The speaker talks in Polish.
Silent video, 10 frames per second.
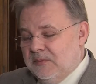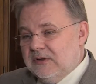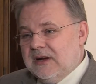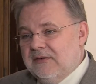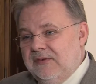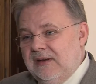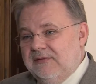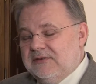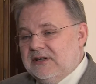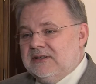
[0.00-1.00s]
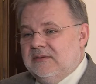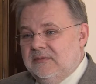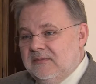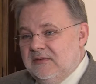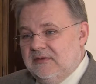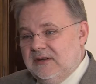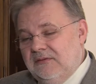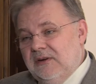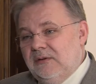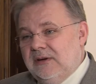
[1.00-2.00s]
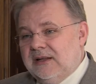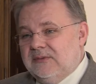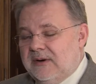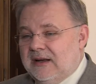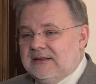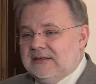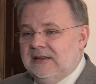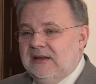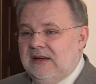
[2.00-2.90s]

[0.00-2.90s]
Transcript: potrafili w czasie tych wielu lat pracy